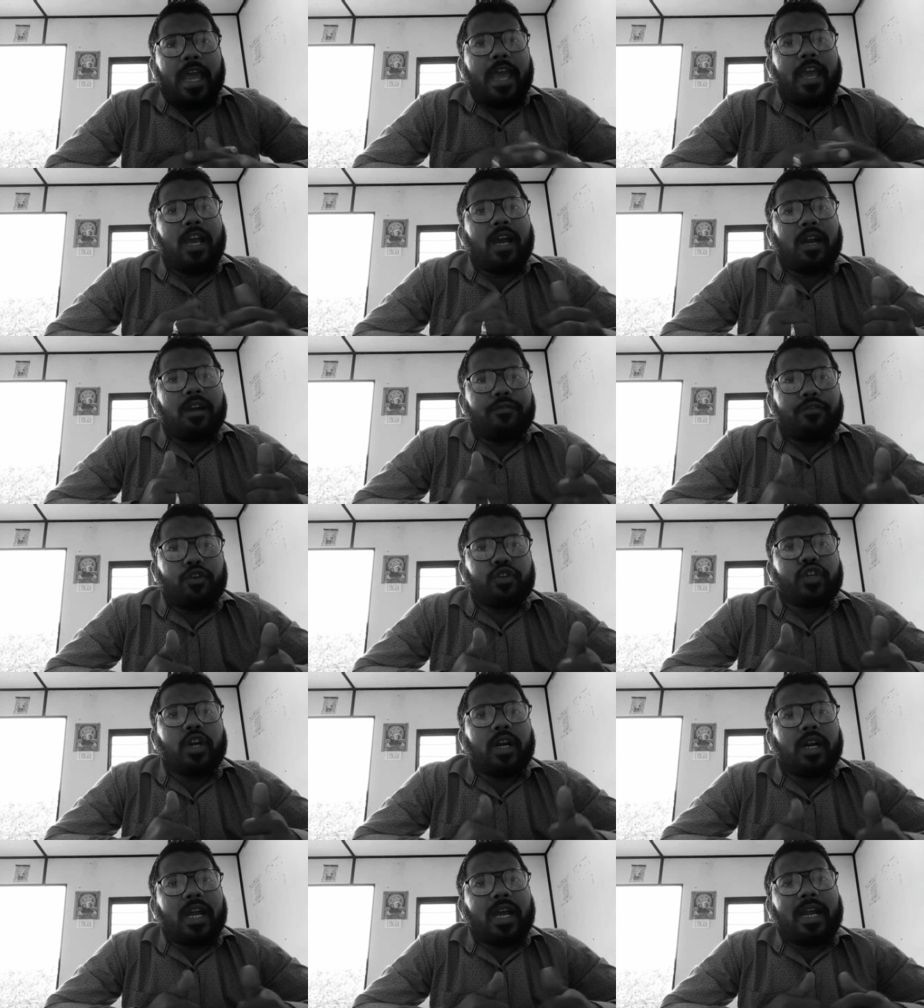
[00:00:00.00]
এই
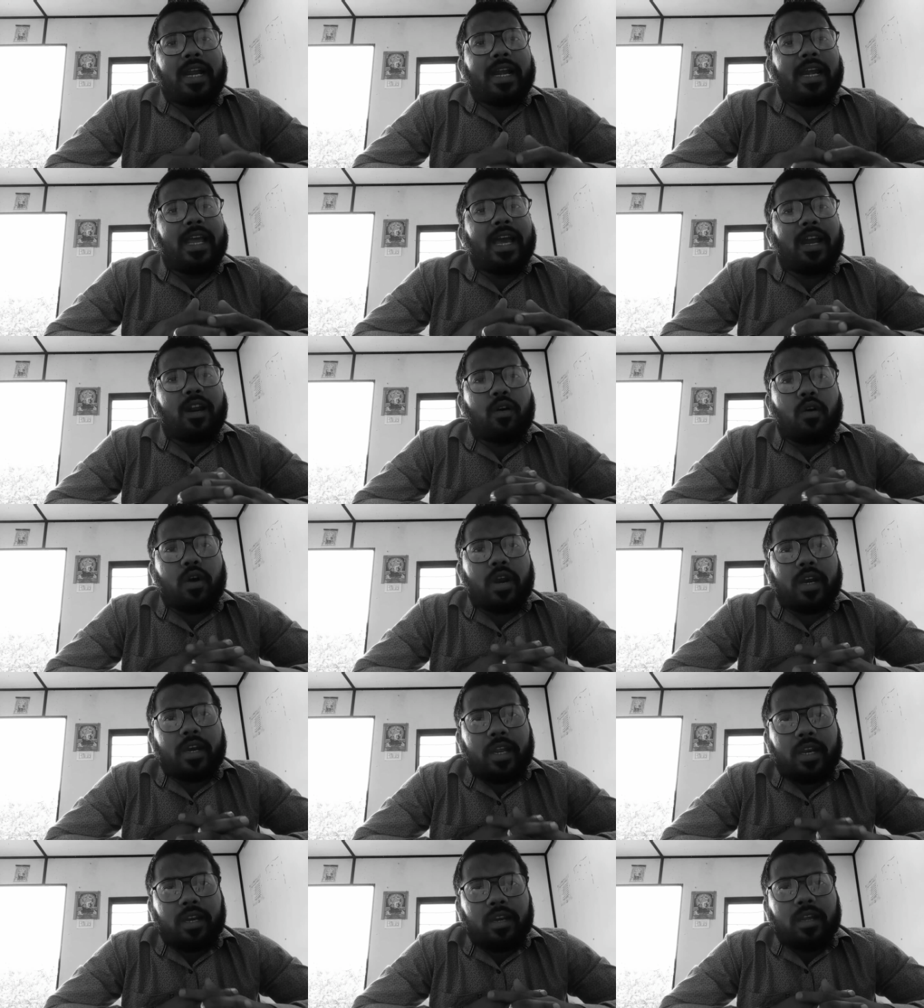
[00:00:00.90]
কনফিউশনটা ক্লিয়ার
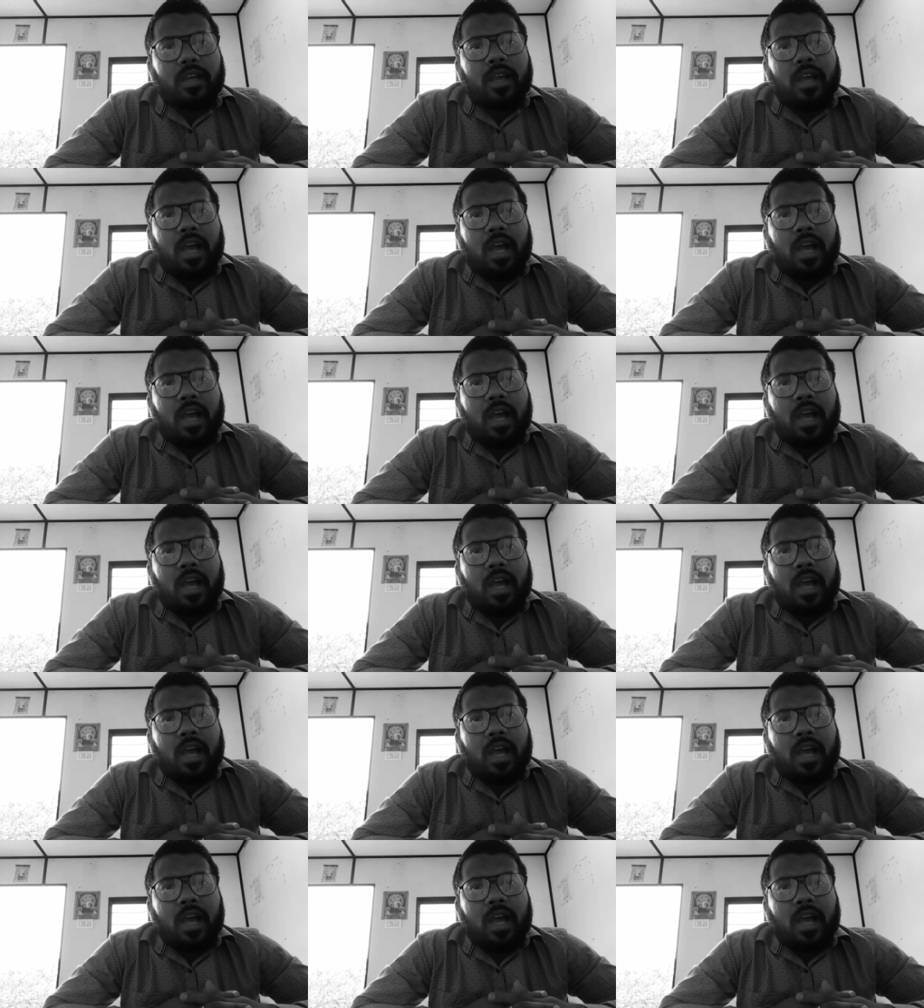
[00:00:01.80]
করে নিন